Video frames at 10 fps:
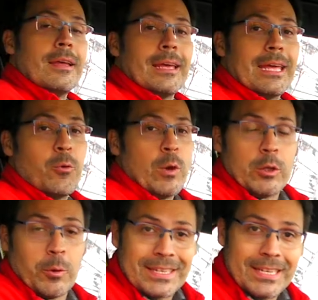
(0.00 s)
En
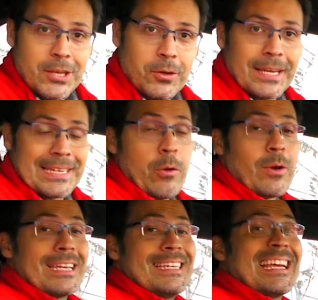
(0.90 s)
cuanto a diseño, que es algo
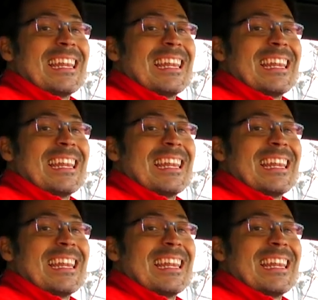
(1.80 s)
que sí que